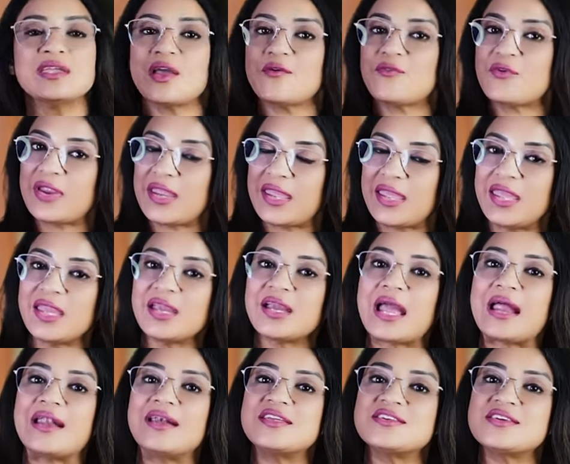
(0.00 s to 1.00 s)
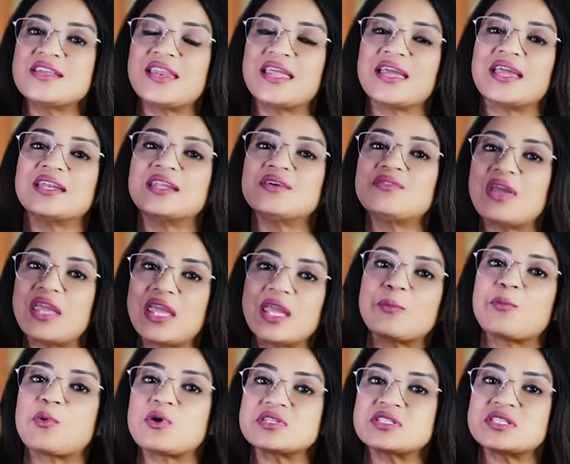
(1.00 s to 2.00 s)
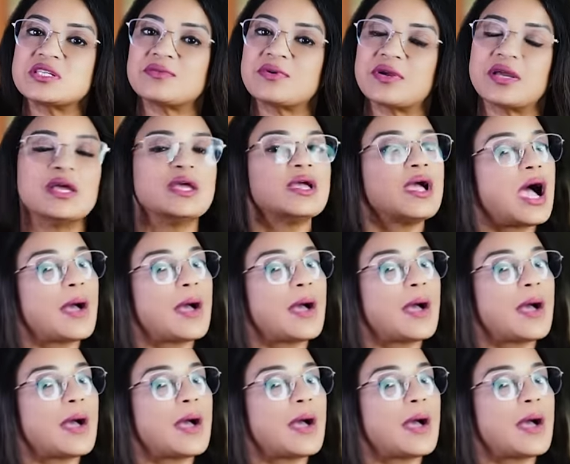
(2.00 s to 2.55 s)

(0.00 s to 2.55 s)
या फिर एक एंटीजन नेगेटिव है एक पॉजिटिव है